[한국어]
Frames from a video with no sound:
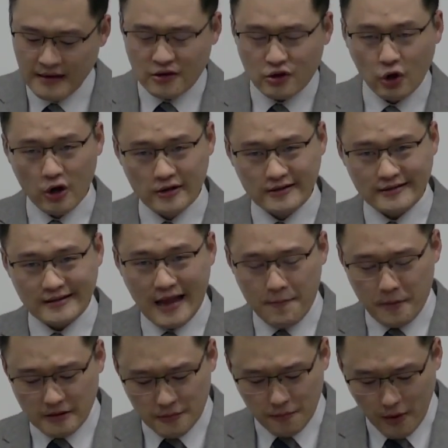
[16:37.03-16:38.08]
너희는 내
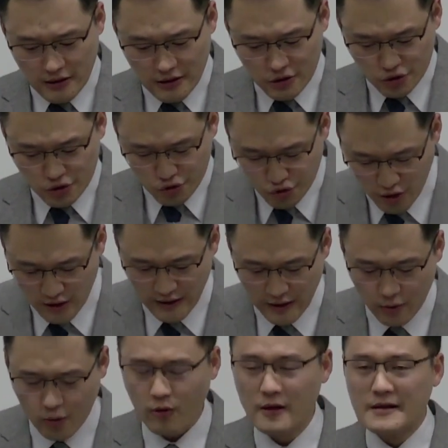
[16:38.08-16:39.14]
앞에서 머리를 숙여야
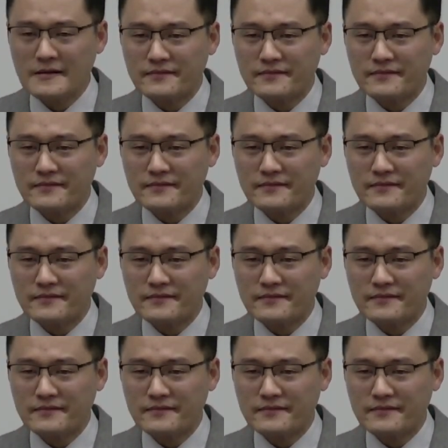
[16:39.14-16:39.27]
되고